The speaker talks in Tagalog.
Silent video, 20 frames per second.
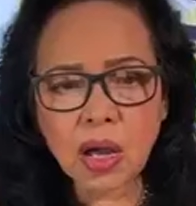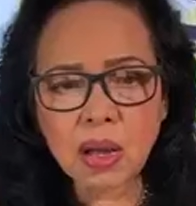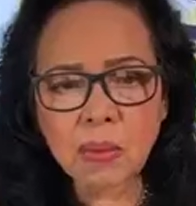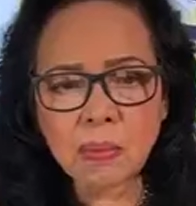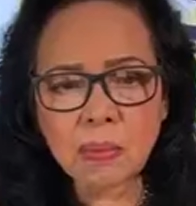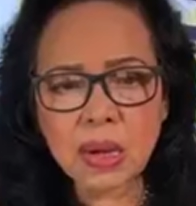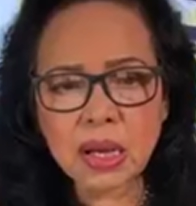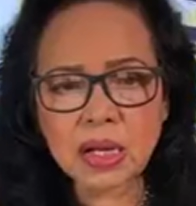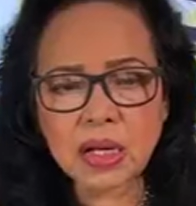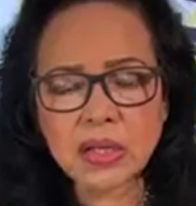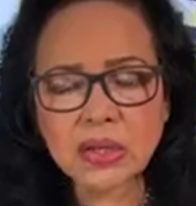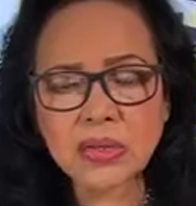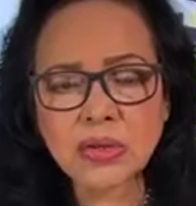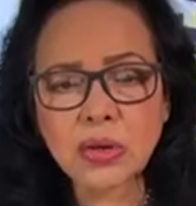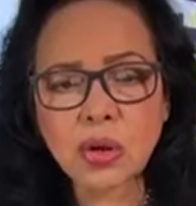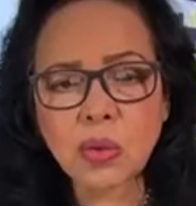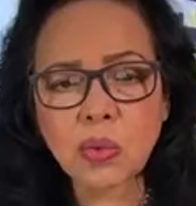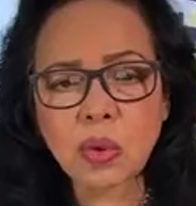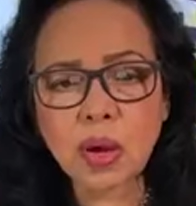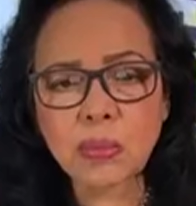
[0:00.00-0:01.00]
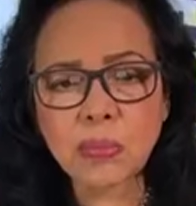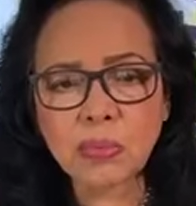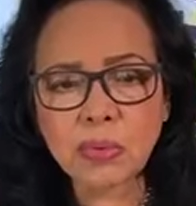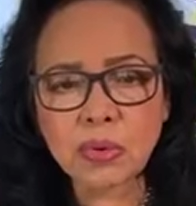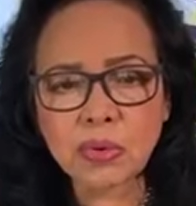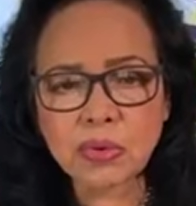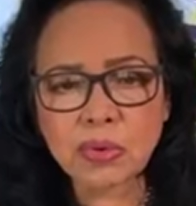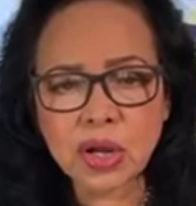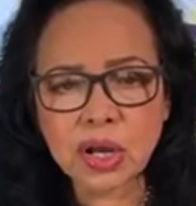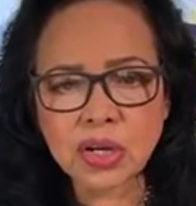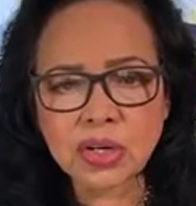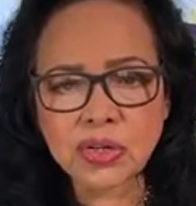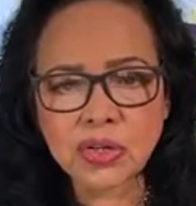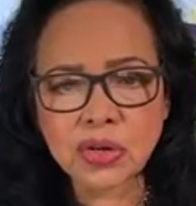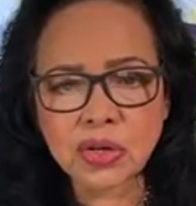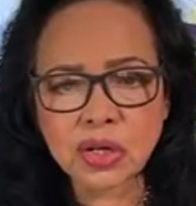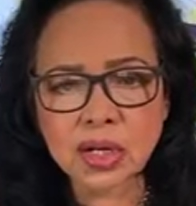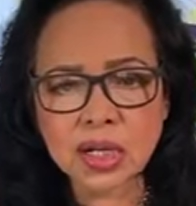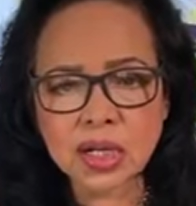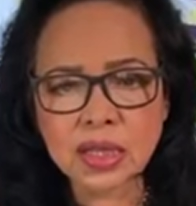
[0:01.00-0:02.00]
uh, very slow ang
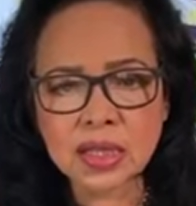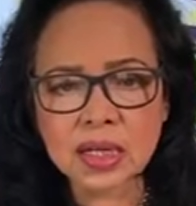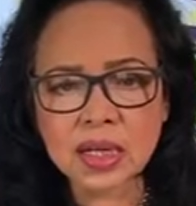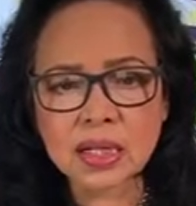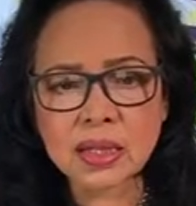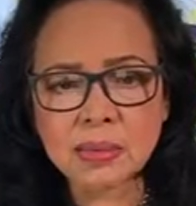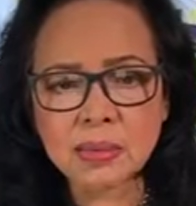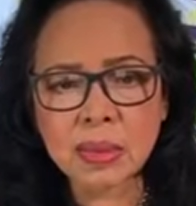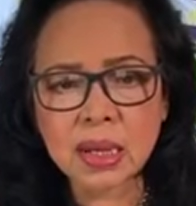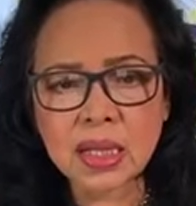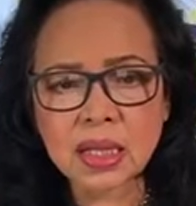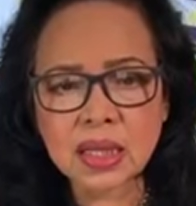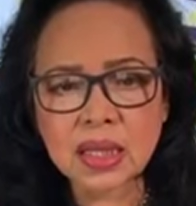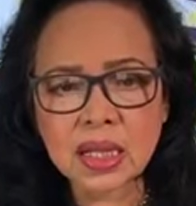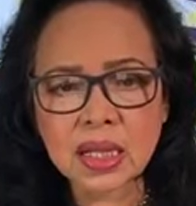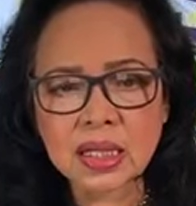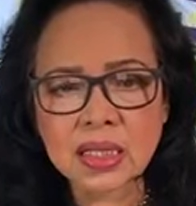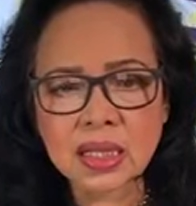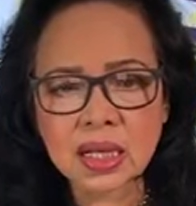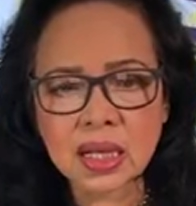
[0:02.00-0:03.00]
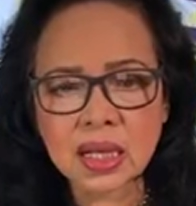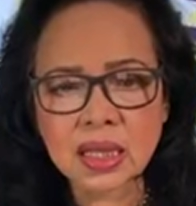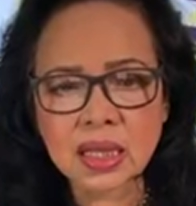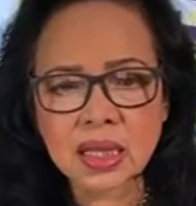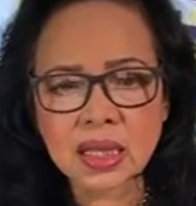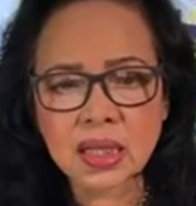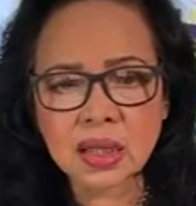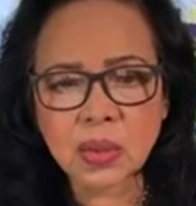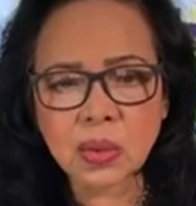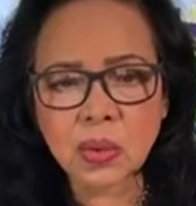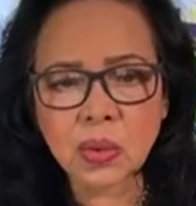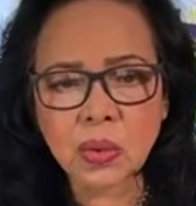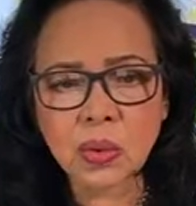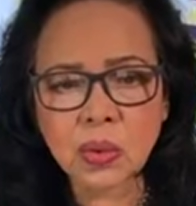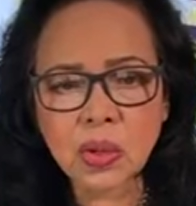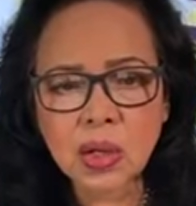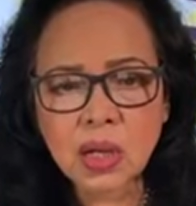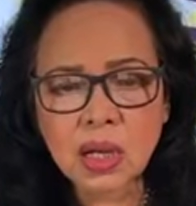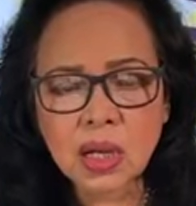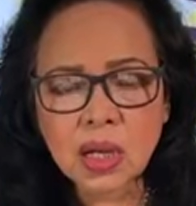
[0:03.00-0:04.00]
progression ng treatment ng sakit na to
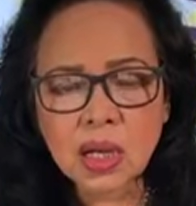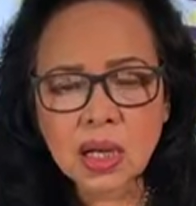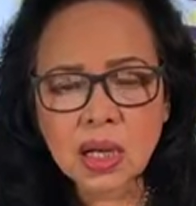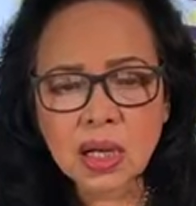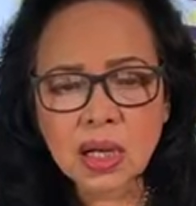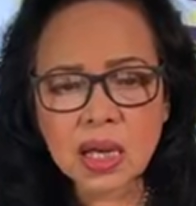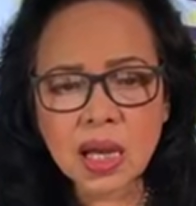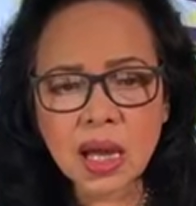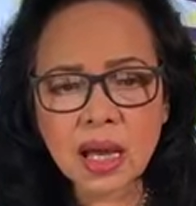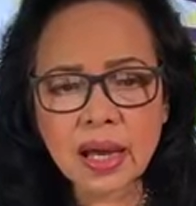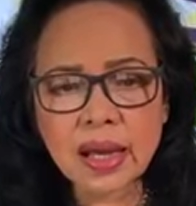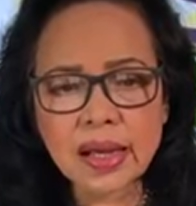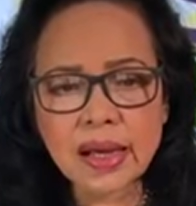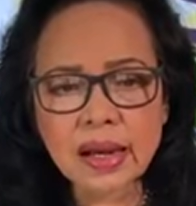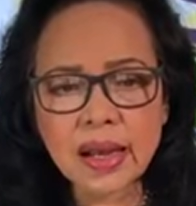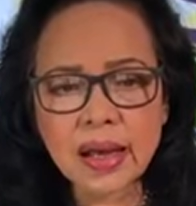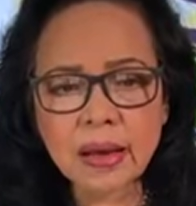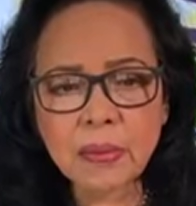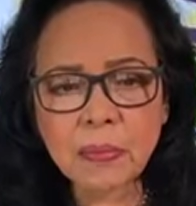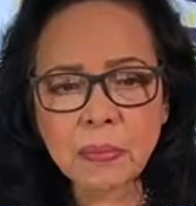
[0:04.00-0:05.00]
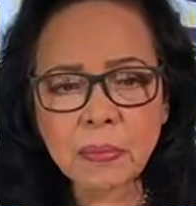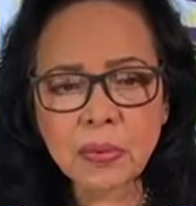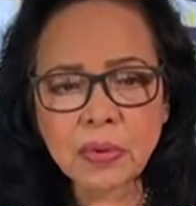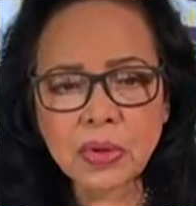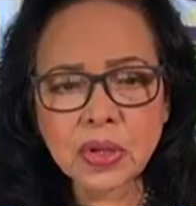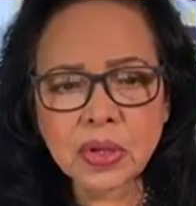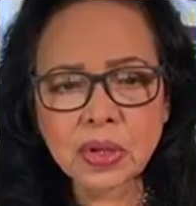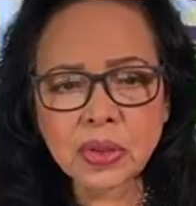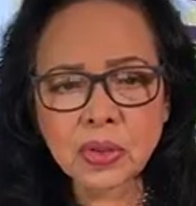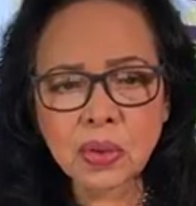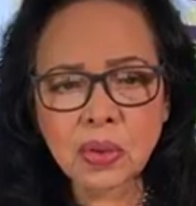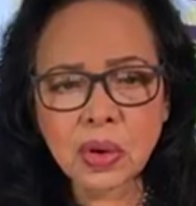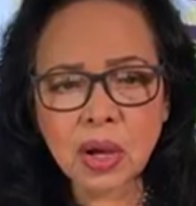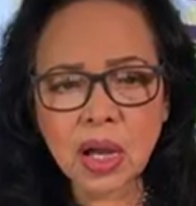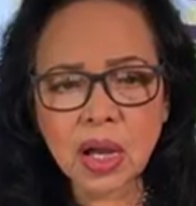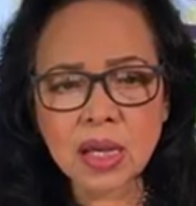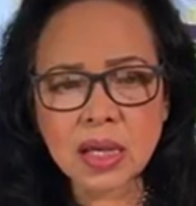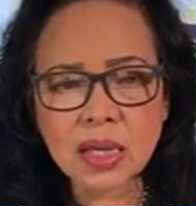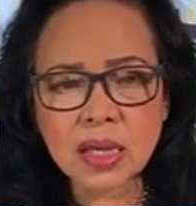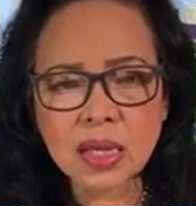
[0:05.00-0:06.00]
kaya kailangan po nito
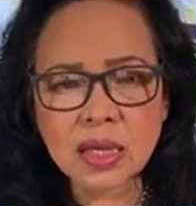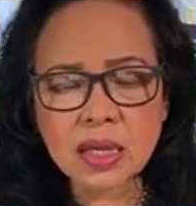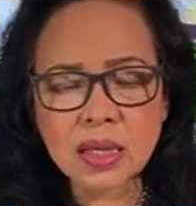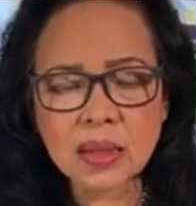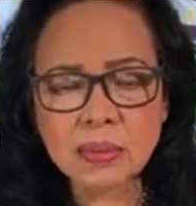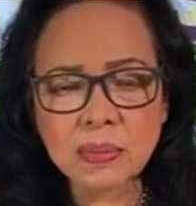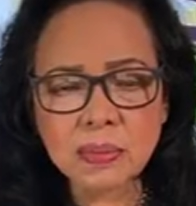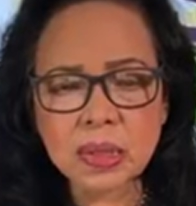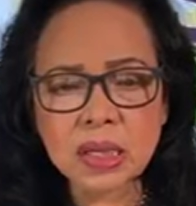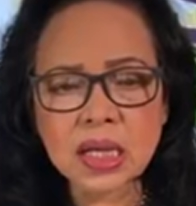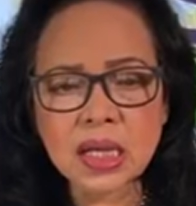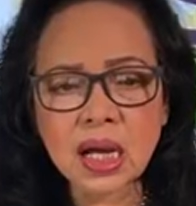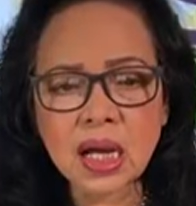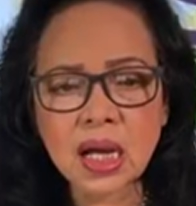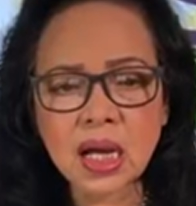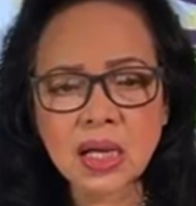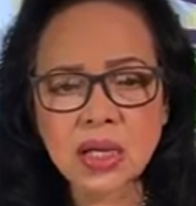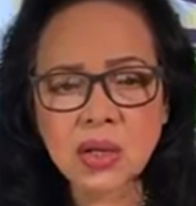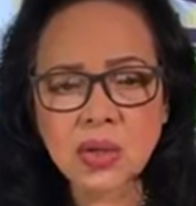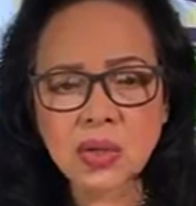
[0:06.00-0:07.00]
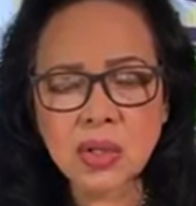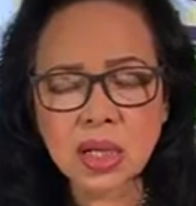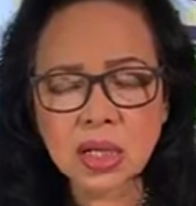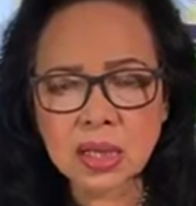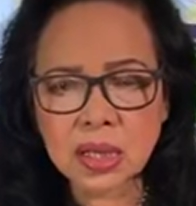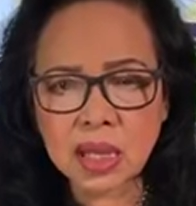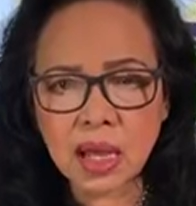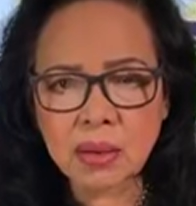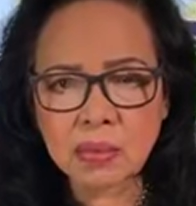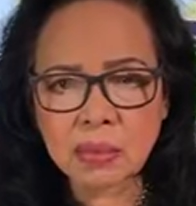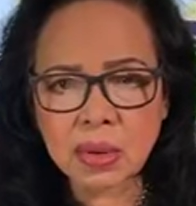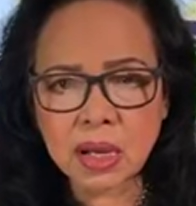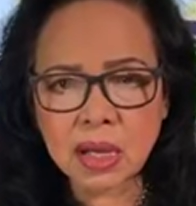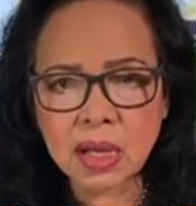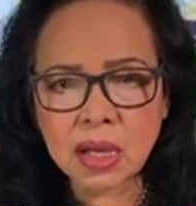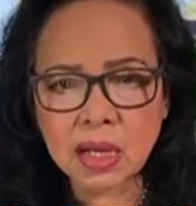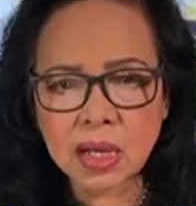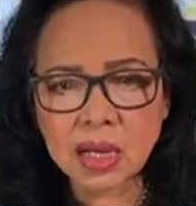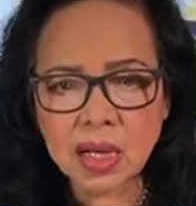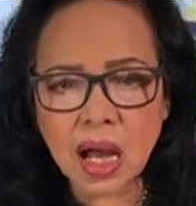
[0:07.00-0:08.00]
ay bigyan kayo ng
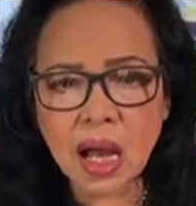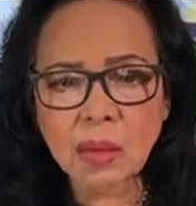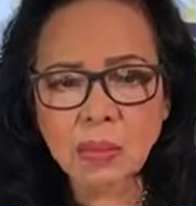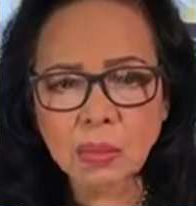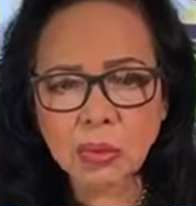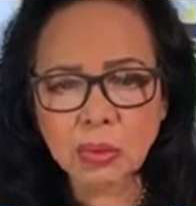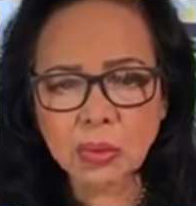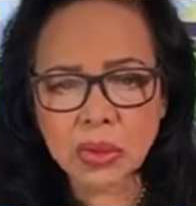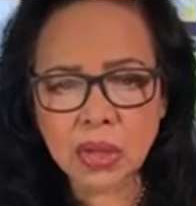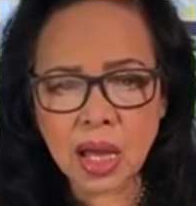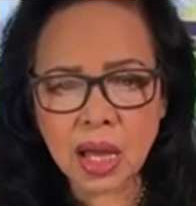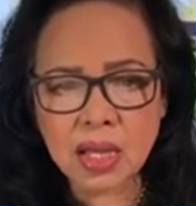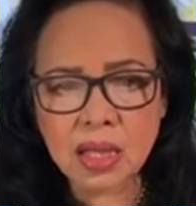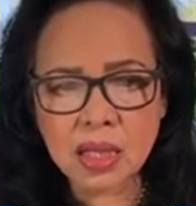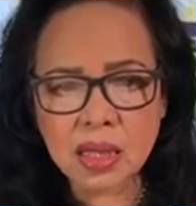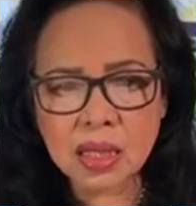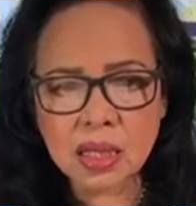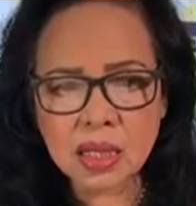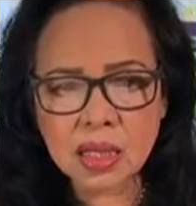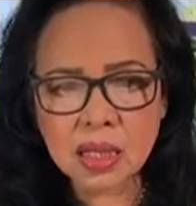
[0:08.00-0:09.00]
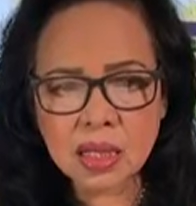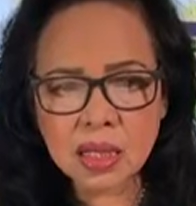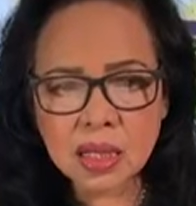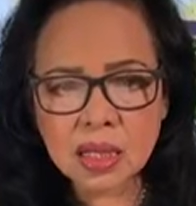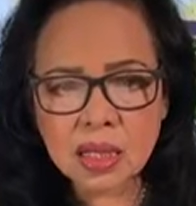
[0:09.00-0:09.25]
tamang gamutan,